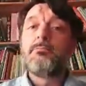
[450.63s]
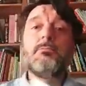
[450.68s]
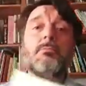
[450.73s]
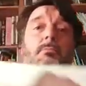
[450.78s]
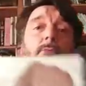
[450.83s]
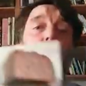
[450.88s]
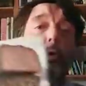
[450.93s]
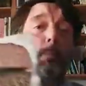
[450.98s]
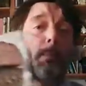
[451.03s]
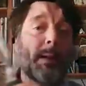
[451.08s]

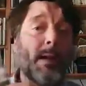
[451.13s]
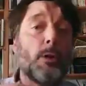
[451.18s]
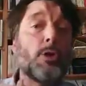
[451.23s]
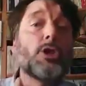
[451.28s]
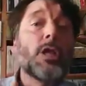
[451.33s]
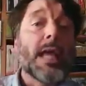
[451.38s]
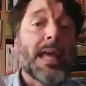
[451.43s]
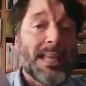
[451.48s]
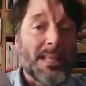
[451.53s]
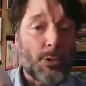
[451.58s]

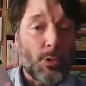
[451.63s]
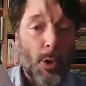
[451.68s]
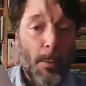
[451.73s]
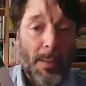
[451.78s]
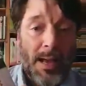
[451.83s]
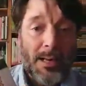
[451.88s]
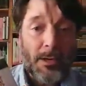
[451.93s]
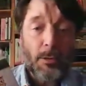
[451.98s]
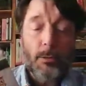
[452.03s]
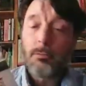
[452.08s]
Compraos hecho a
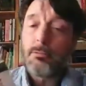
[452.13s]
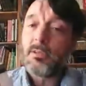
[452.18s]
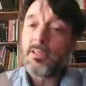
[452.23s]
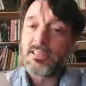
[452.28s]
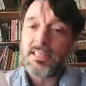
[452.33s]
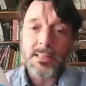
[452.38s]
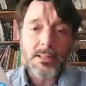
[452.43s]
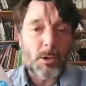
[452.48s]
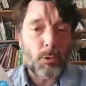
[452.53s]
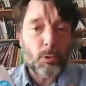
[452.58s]
mano,
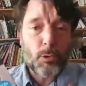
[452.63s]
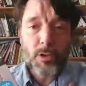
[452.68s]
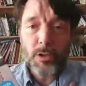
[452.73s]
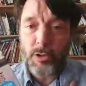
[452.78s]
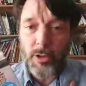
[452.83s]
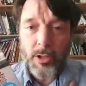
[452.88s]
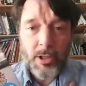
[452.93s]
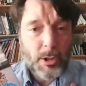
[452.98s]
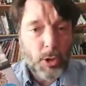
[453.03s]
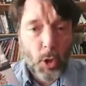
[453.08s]
está traducido
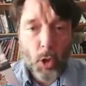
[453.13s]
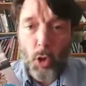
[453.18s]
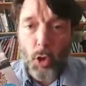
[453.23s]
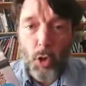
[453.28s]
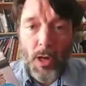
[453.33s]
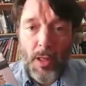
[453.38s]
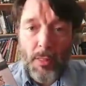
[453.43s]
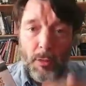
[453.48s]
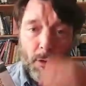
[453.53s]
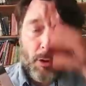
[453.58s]
de todo
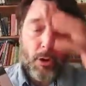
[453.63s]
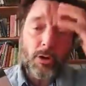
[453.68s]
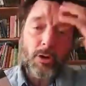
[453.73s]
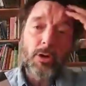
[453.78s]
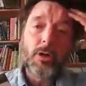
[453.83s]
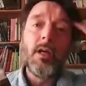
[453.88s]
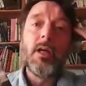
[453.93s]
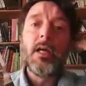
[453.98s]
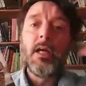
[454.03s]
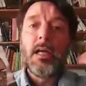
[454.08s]

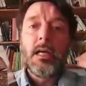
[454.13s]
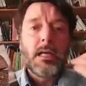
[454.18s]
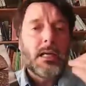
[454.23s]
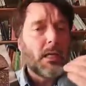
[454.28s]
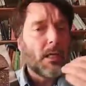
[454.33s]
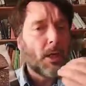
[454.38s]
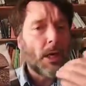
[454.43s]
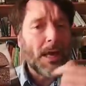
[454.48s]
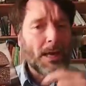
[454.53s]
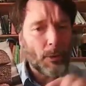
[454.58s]
corazón,
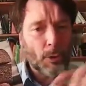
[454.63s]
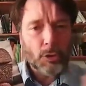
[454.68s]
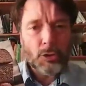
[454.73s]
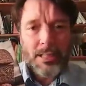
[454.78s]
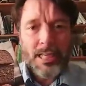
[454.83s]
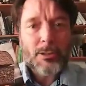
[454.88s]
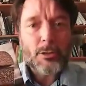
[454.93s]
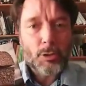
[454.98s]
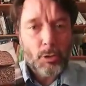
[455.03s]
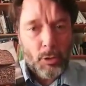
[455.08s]
en
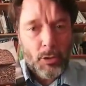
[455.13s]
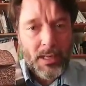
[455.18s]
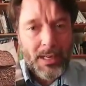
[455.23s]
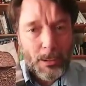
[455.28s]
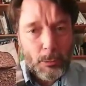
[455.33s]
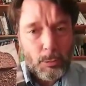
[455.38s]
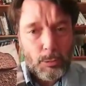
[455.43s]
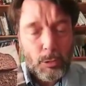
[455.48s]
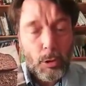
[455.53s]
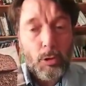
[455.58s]
contacto con el
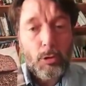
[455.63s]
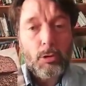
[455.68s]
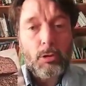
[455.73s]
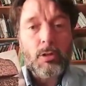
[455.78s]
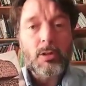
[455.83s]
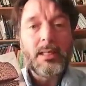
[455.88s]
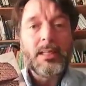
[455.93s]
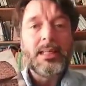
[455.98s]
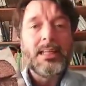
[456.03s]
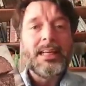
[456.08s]
autor.
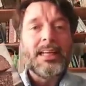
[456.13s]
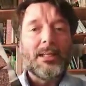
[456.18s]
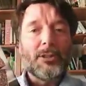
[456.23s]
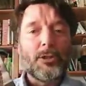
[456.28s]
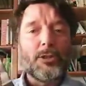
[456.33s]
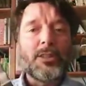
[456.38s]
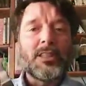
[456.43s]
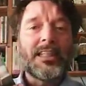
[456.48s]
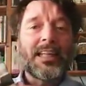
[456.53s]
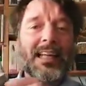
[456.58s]

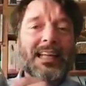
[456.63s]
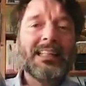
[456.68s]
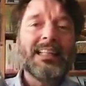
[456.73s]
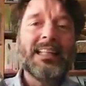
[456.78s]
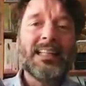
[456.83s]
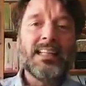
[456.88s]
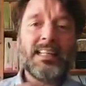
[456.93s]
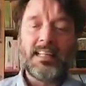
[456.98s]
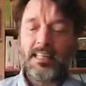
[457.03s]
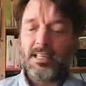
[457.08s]
Entonces, ¿qué
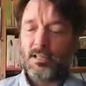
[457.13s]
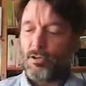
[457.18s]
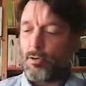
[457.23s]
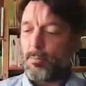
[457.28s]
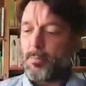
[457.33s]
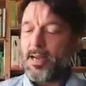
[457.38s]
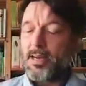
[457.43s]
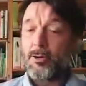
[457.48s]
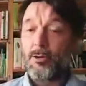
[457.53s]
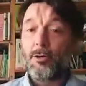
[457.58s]
tiene hecho a
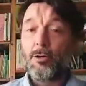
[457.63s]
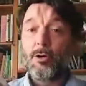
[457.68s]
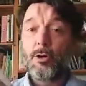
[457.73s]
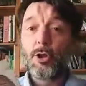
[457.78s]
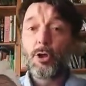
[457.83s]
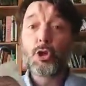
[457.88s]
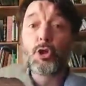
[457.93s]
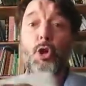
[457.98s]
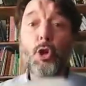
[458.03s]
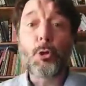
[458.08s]
mano?
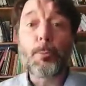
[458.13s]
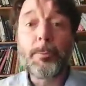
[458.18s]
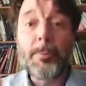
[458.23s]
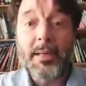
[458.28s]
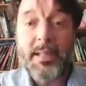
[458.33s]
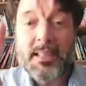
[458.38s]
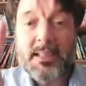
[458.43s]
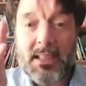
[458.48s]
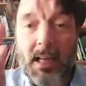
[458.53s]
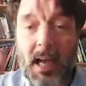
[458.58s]

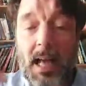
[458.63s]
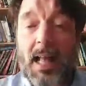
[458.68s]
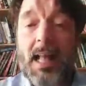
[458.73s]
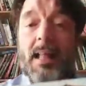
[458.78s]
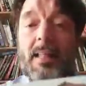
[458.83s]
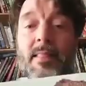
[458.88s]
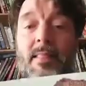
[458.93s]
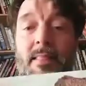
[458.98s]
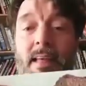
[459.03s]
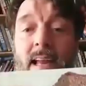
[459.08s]
Sorpresa.
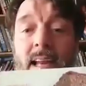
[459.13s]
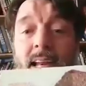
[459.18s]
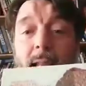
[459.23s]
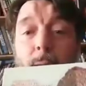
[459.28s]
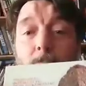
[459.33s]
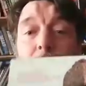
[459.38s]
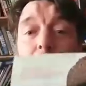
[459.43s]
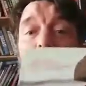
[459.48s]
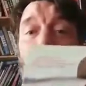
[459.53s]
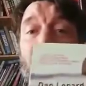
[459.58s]
Dan
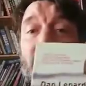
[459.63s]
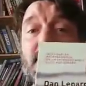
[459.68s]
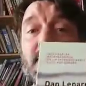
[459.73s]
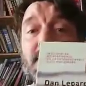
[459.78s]
Lepard,